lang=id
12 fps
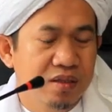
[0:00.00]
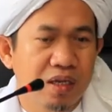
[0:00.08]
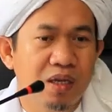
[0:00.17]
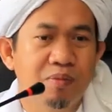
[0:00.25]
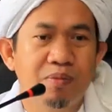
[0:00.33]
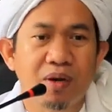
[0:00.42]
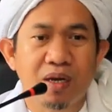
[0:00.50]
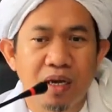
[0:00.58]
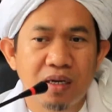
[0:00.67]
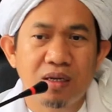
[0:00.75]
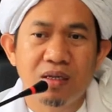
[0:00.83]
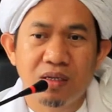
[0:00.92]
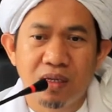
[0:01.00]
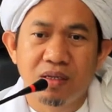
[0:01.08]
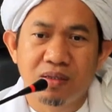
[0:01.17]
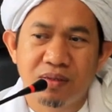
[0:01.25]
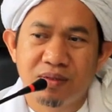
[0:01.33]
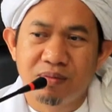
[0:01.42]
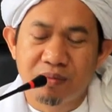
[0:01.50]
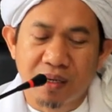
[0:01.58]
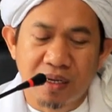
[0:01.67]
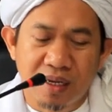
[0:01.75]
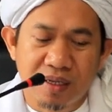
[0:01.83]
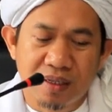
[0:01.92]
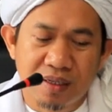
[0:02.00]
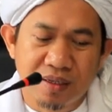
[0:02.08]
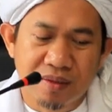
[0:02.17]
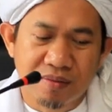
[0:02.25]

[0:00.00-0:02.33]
Jadi pegang Allah, pegang Allah.